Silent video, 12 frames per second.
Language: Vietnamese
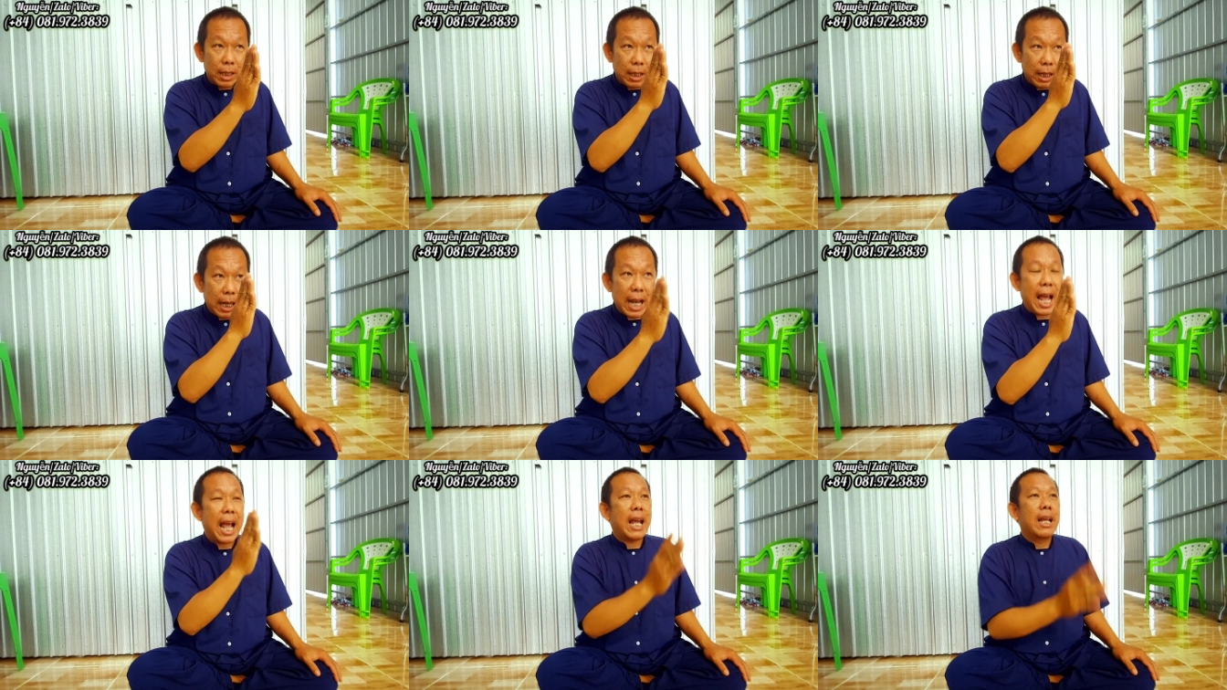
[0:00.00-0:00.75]

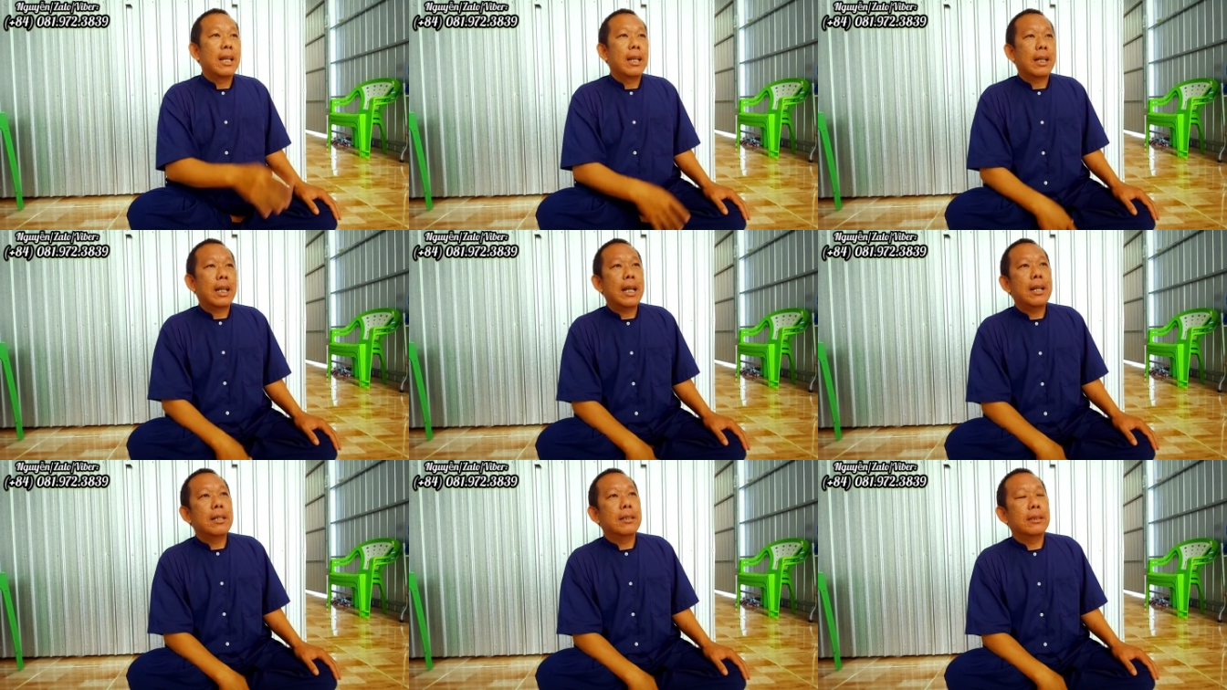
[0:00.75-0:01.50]
là cái
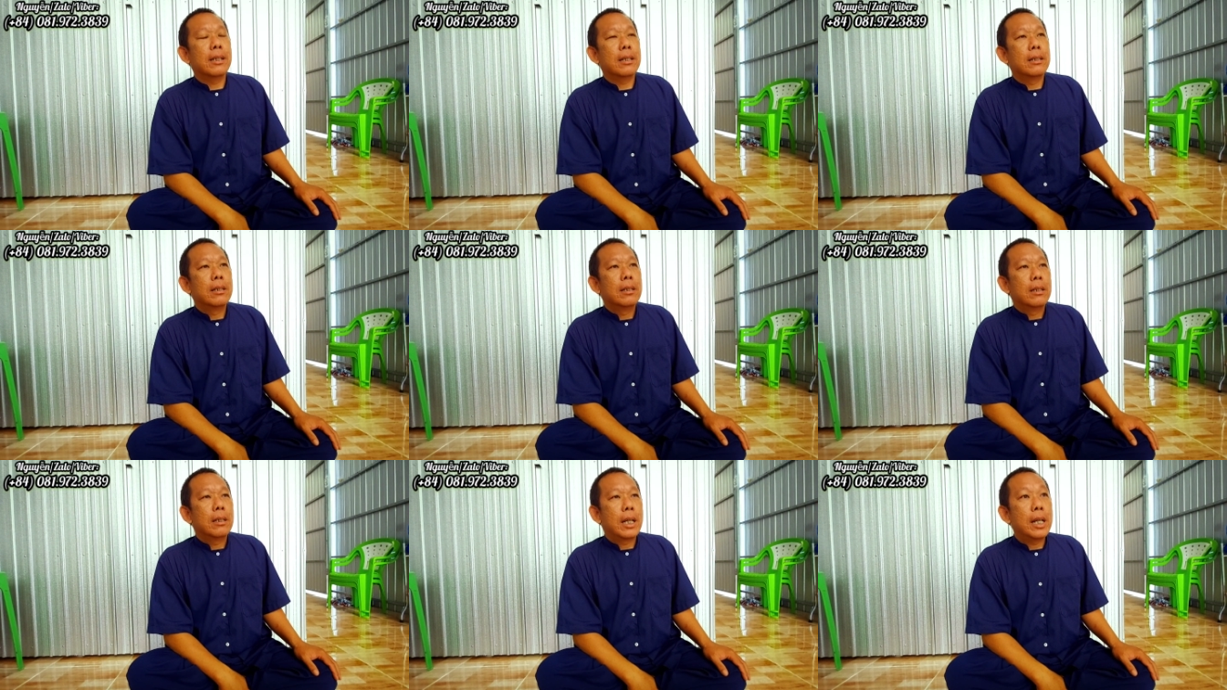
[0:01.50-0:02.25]
người á,
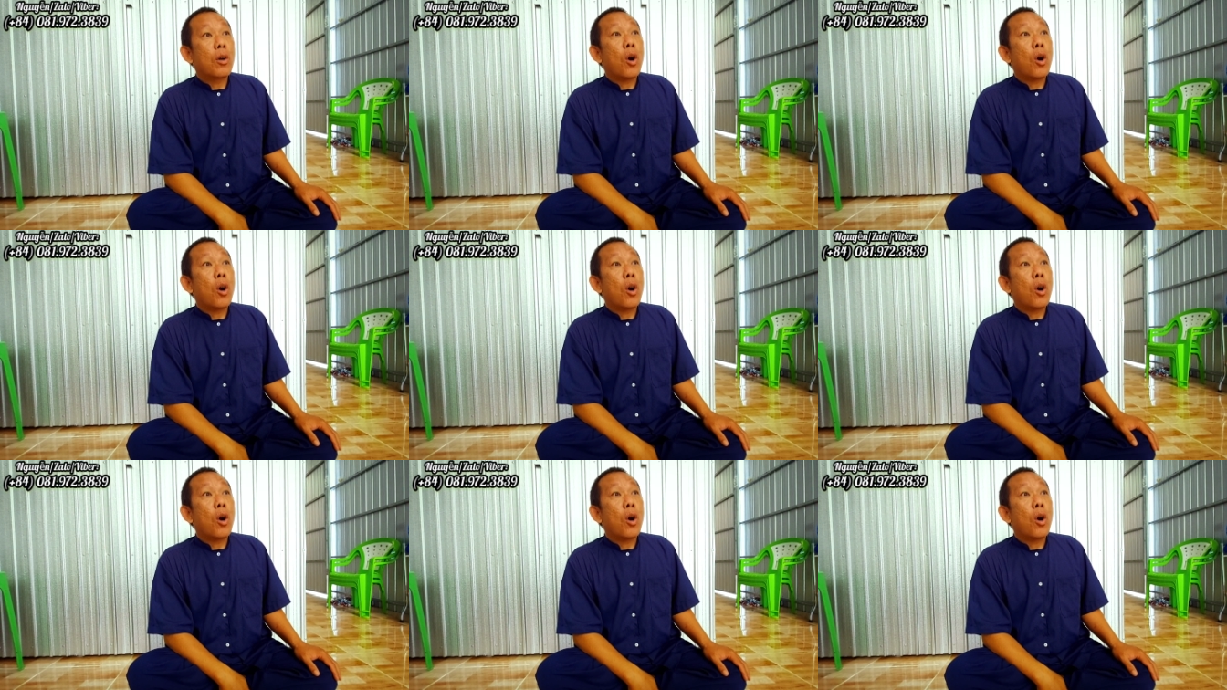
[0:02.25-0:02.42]
khi